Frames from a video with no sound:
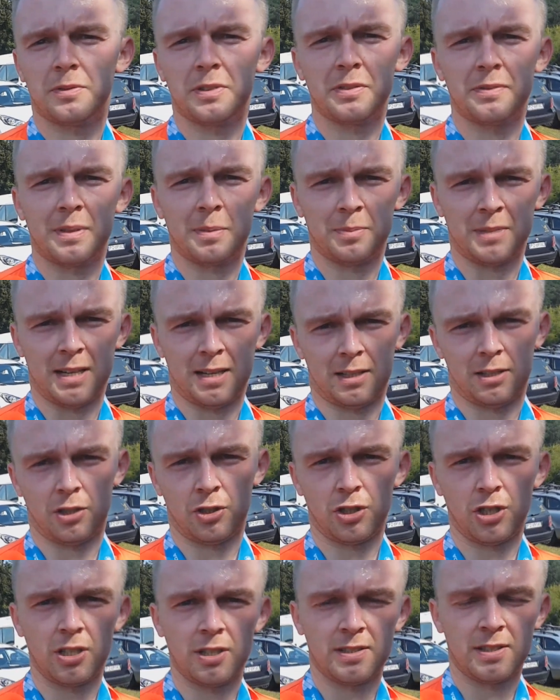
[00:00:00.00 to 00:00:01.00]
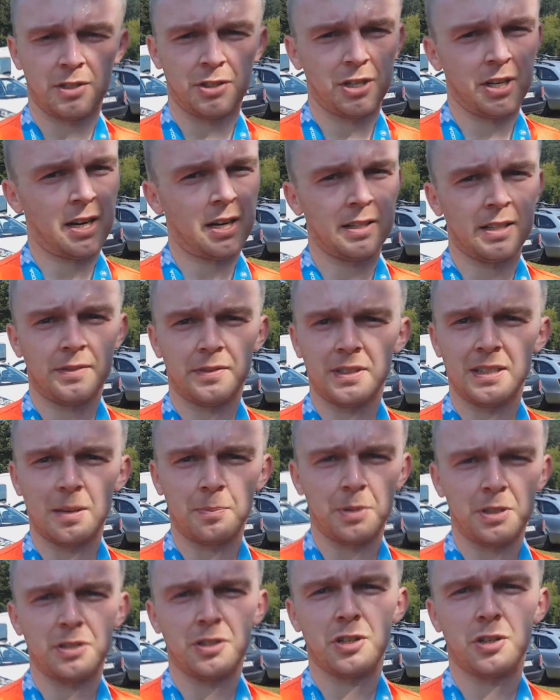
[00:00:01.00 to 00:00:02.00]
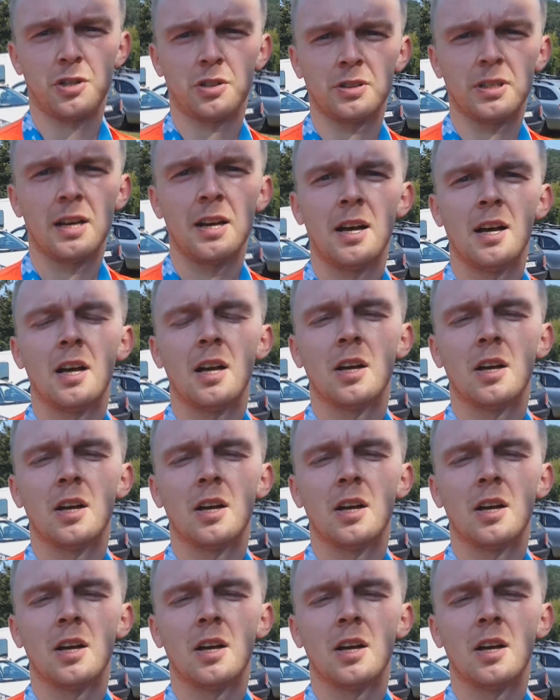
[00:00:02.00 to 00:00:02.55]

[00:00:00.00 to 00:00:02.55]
Powiem Wam tak, jeżeli chcecie jechać nawet na 50,